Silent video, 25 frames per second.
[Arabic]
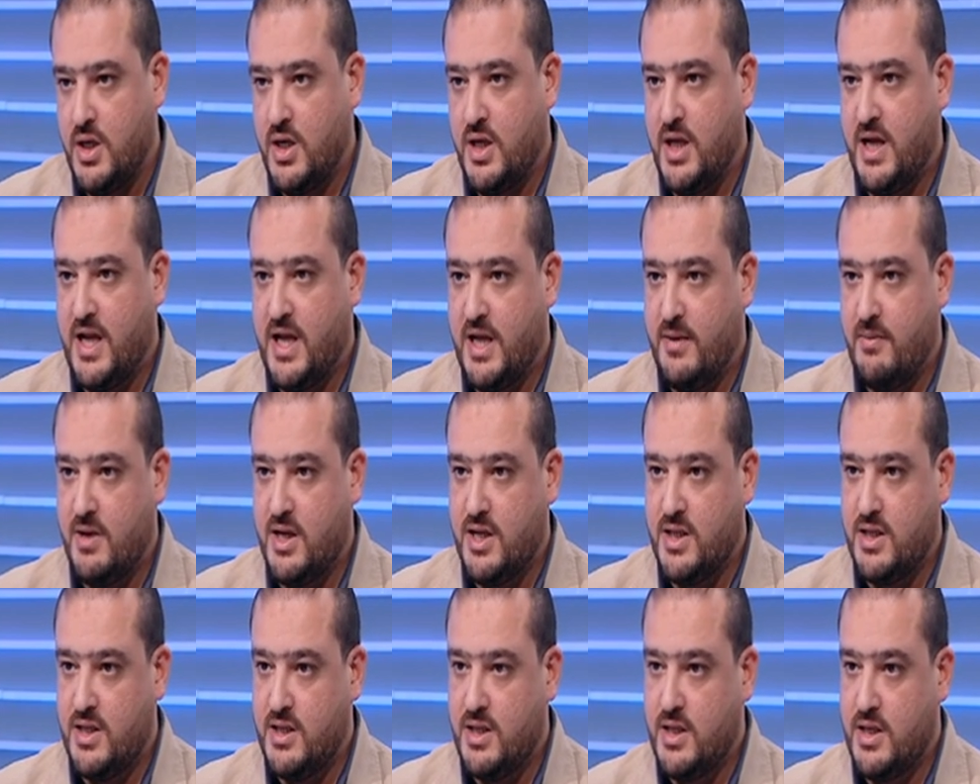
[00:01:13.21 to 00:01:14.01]
اللعبة
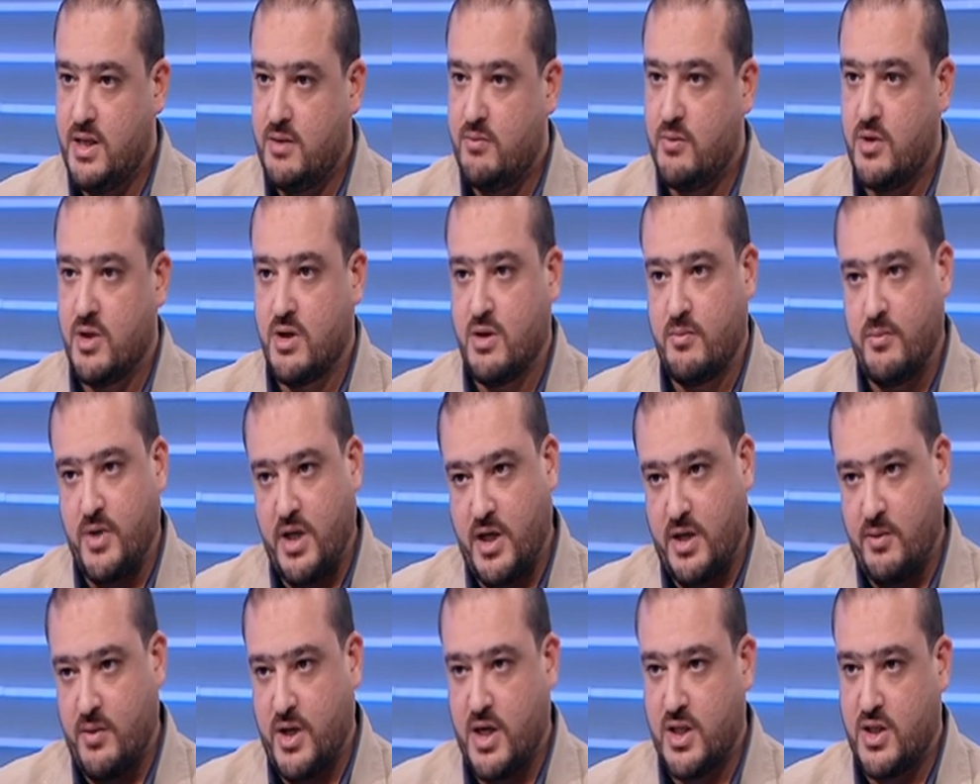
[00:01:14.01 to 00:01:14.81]
الجديده
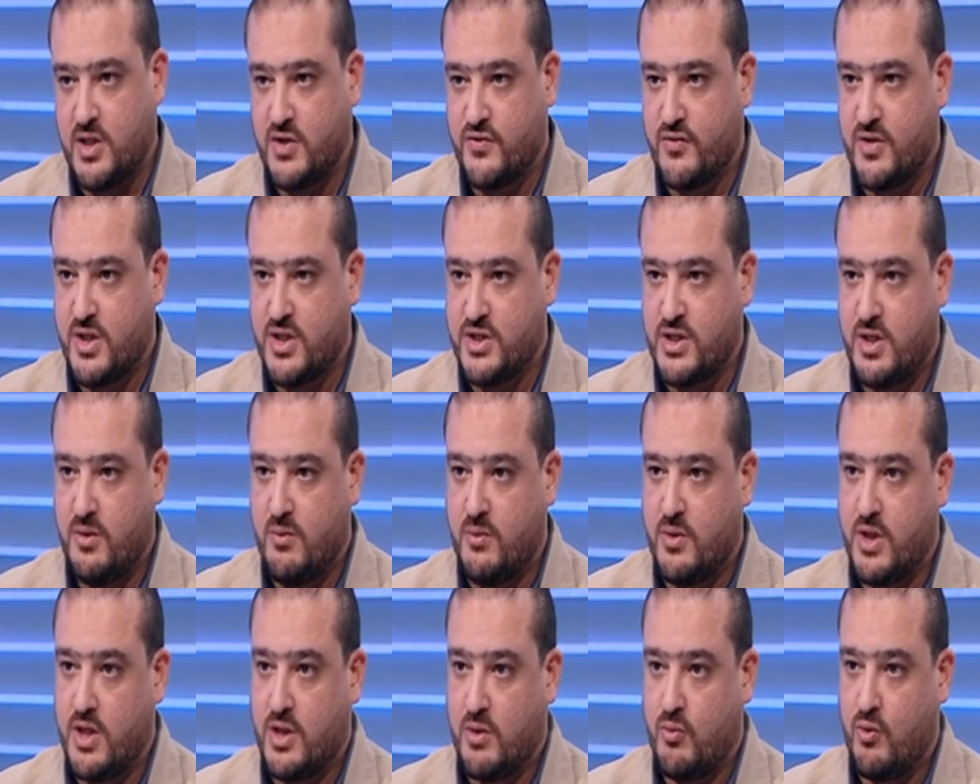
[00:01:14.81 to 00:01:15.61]
يعني ما حطش في التشكيل
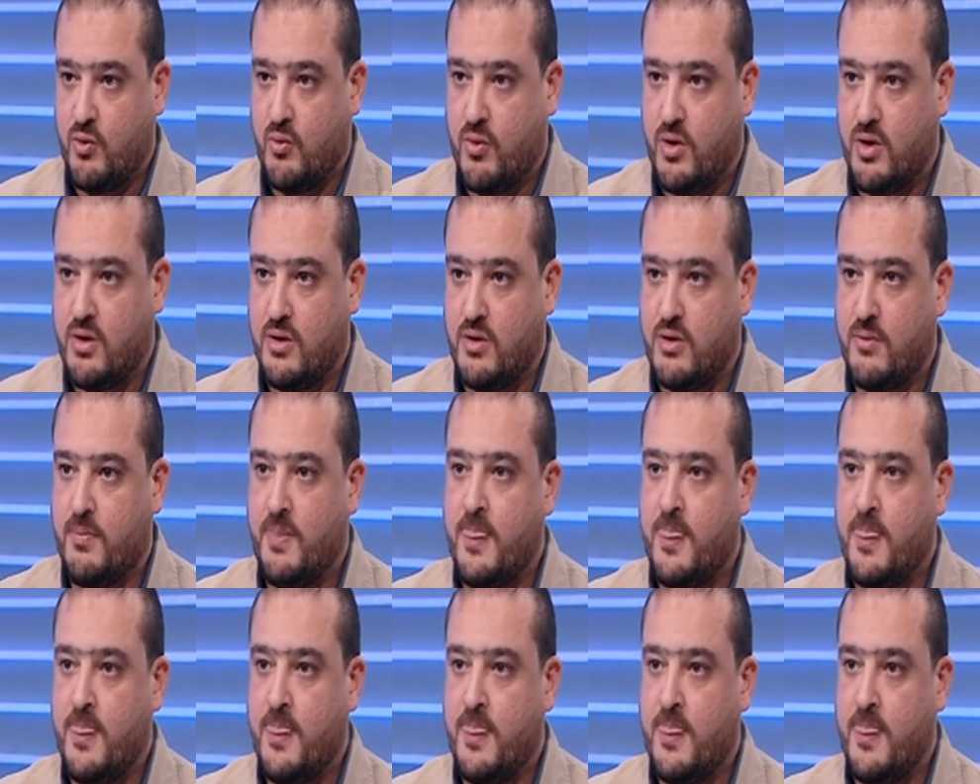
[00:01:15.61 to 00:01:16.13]
مدة المباراه